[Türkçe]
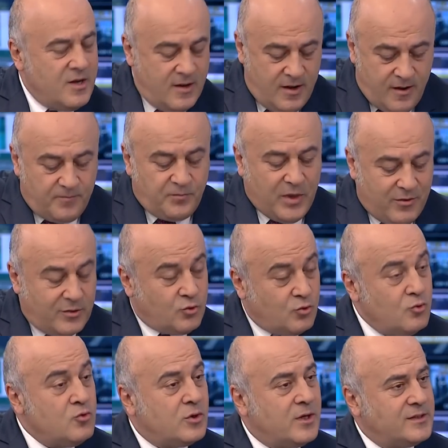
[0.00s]
Günde. Evet
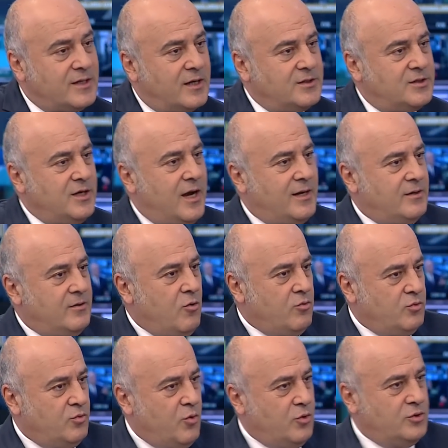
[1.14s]
günlük kazancı yani
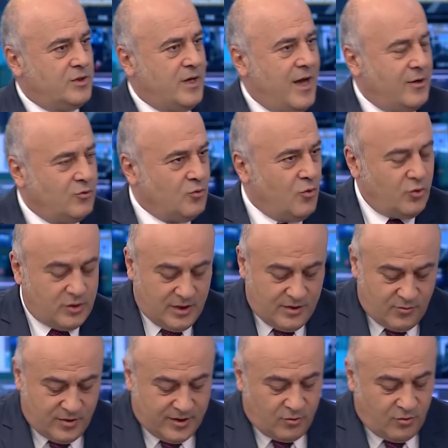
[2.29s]
ömür boyunca her gün
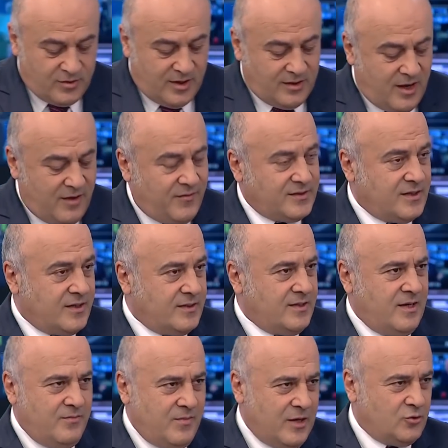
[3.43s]
ortalama olarak. Ondan daha fazla
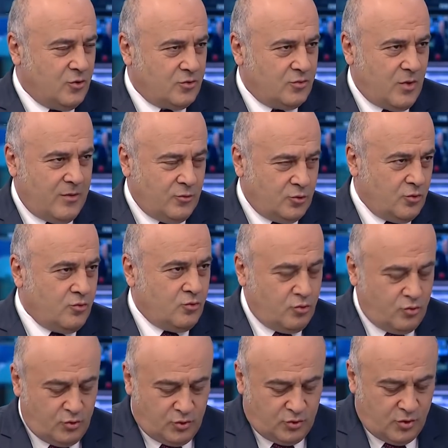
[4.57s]
kazanan Bezos, Amazon'un
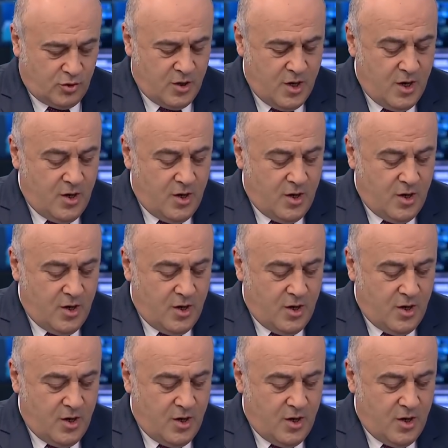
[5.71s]
kurucusu.